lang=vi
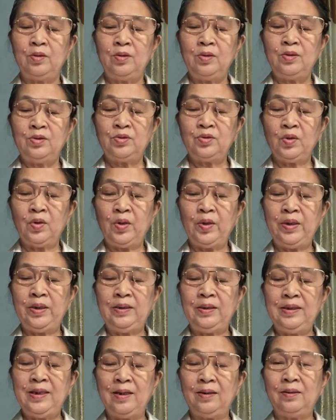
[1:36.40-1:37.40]
rồi
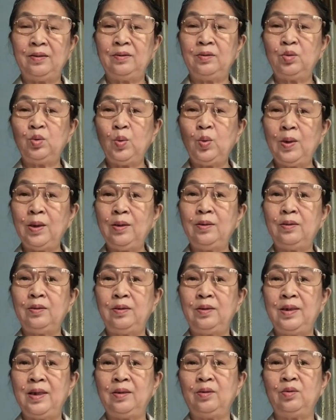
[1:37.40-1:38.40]
dần tuất
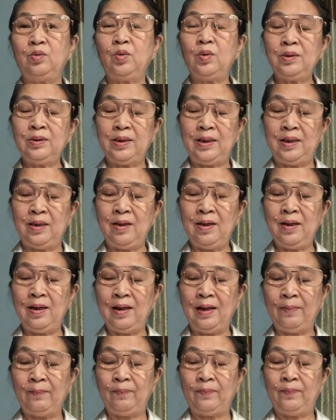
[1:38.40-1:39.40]
dần tuất thì nó
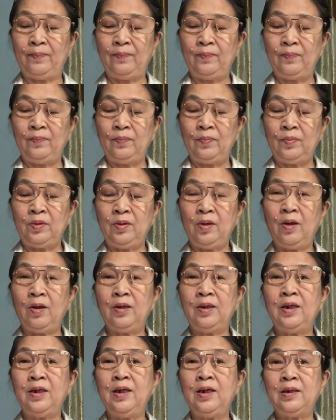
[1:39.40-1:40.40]
hợp cho
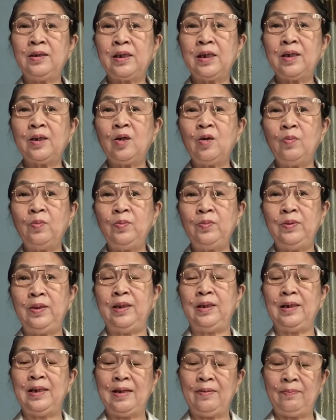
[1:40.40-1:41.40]
nên cái công
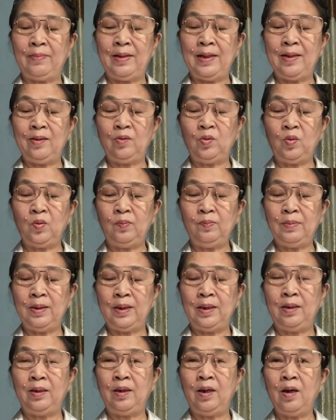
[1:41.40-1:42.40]
việc làm ăn của
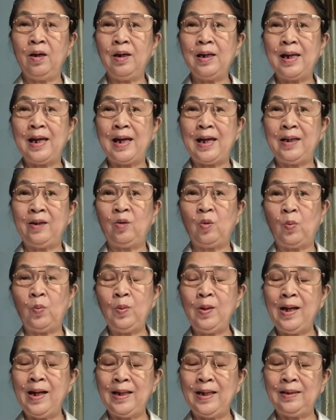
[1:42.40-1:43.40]
mình nó lại cũng
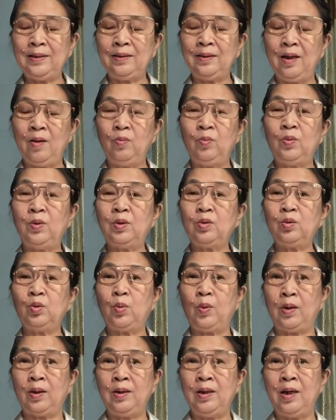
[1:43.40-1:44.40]
hanh thông nó
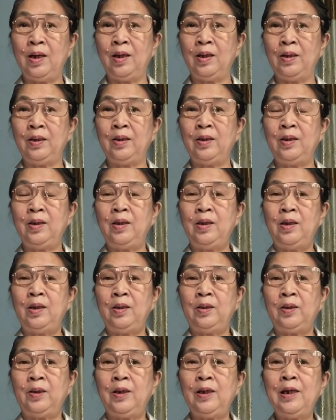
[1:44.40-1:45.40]
thuận lợi
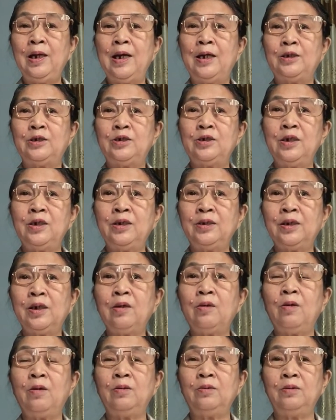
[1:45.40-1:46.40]
nghĩa là trên cái
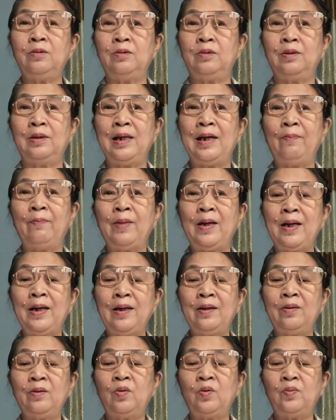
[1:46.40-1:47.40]
con đường làm
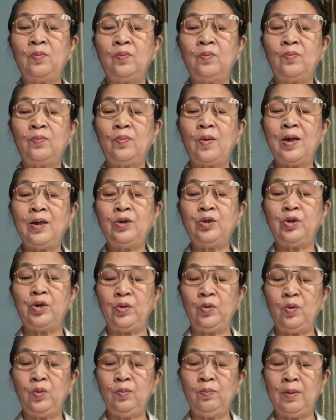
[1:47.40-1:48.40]
ăn phát
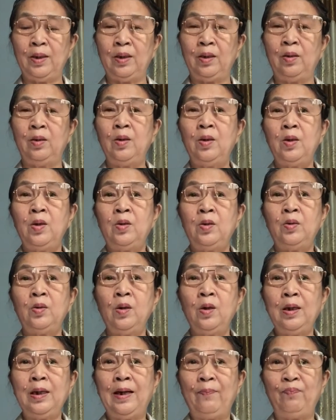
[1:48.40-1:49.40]
triển của mình
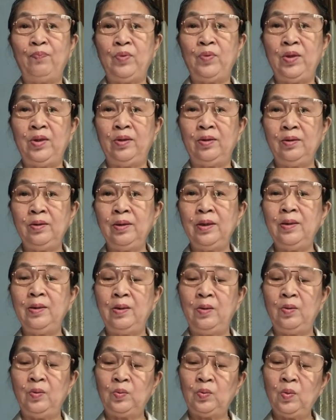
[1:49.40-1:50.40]
nó gặp những cái
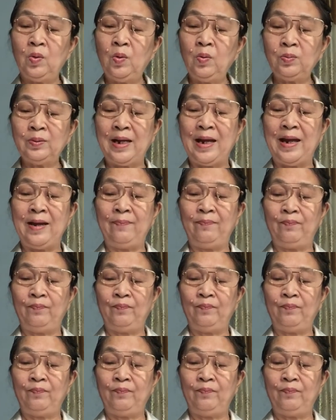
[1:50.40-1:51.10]
điều tốt đẹp